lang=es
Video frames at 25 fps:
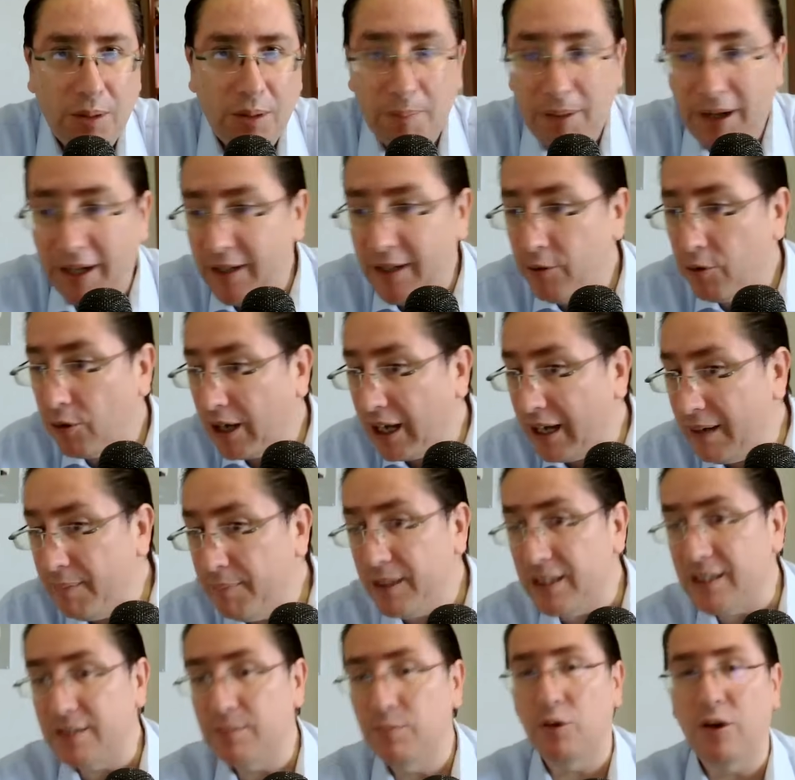Me imagino que el
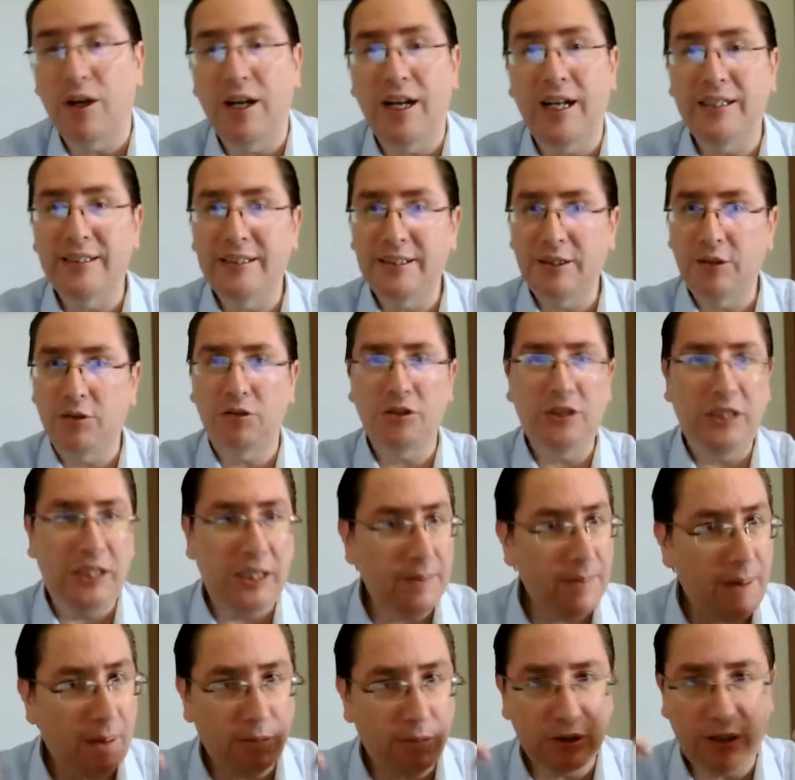mismo que les dijo,
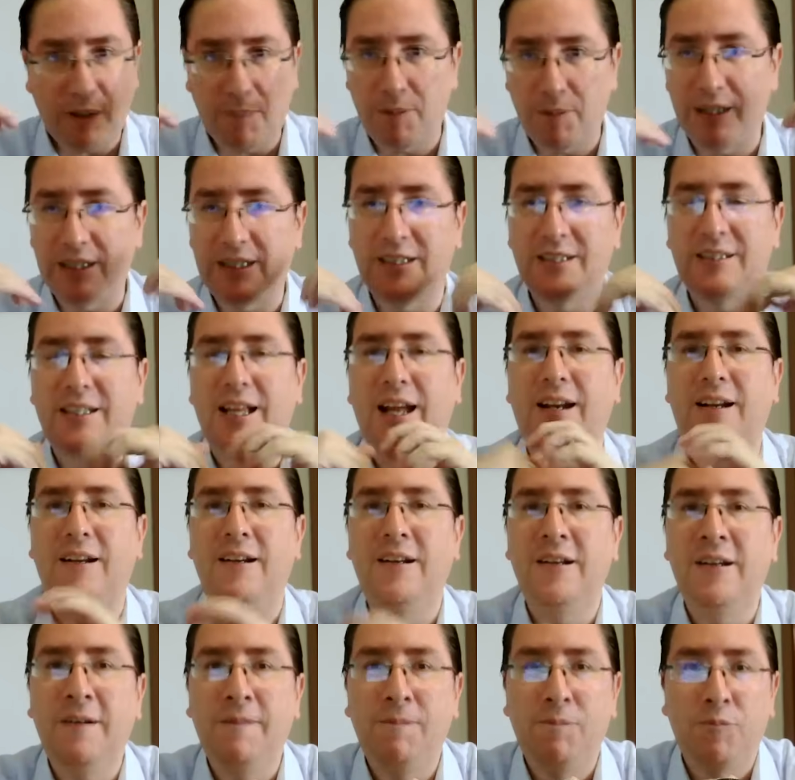sí, vamos a presentar
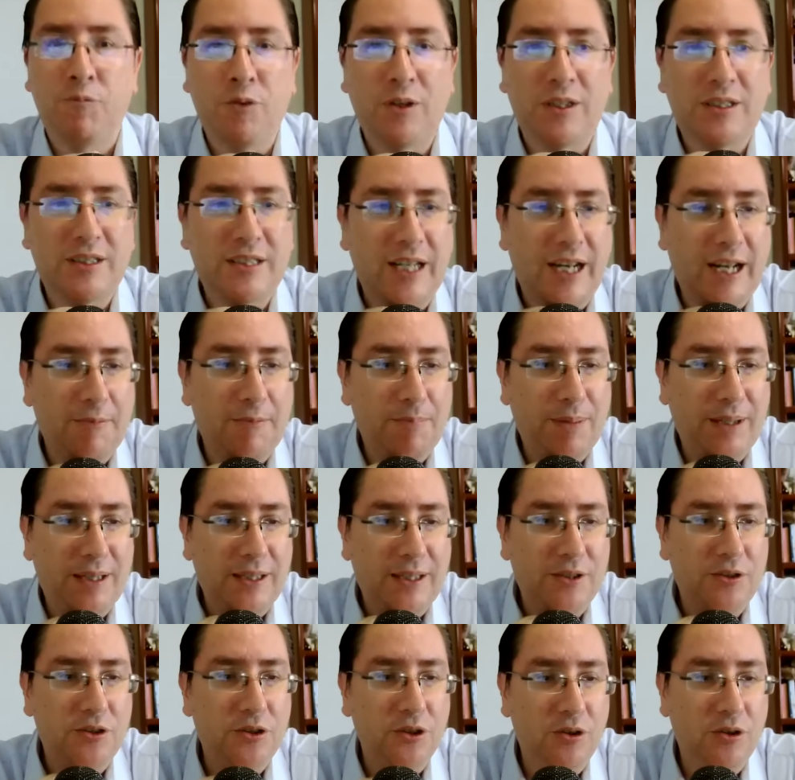nuestra
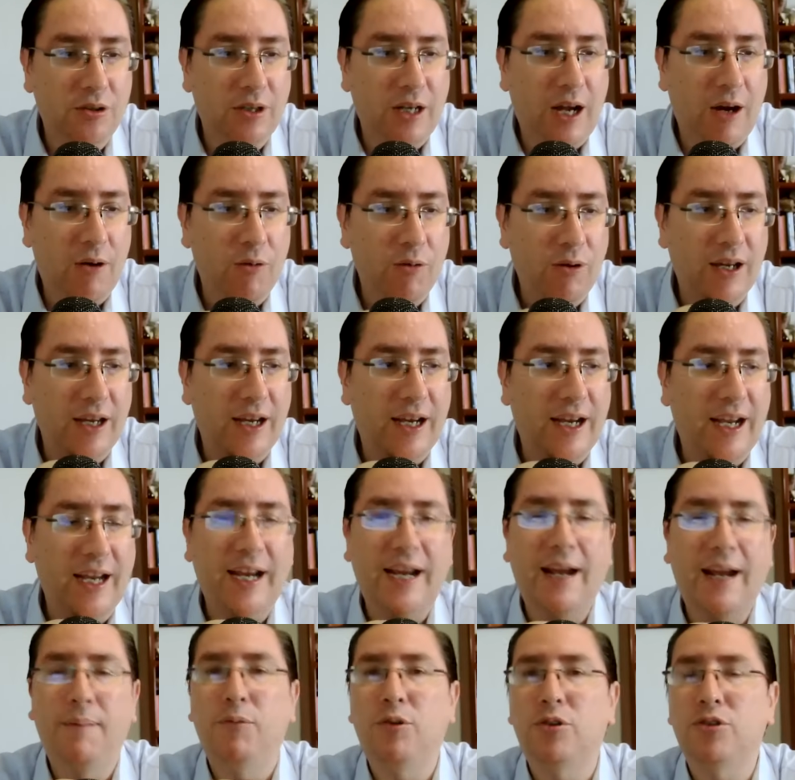petición, aunque
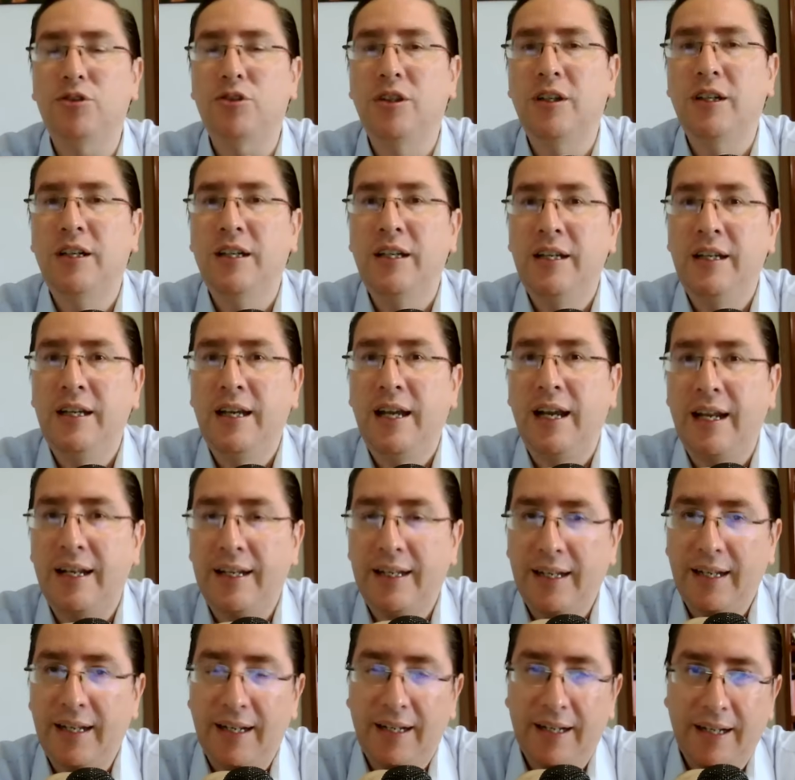caigamos
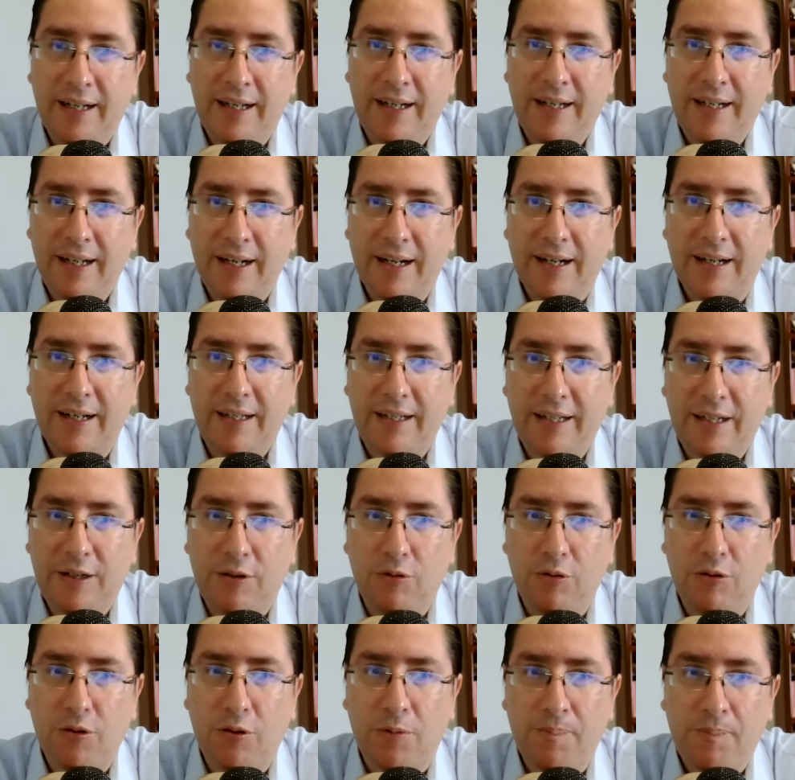en el,
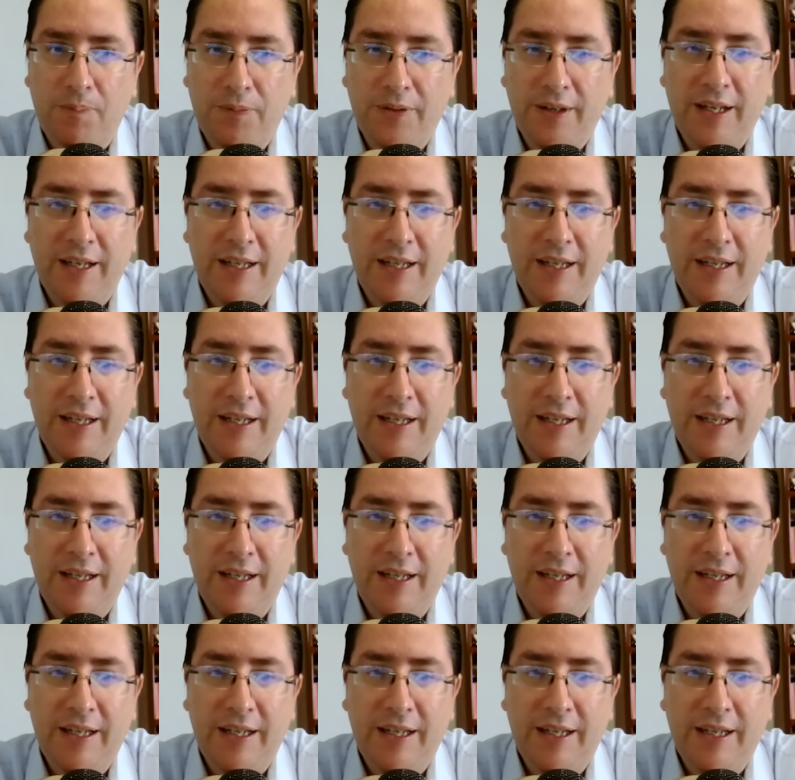ridículo.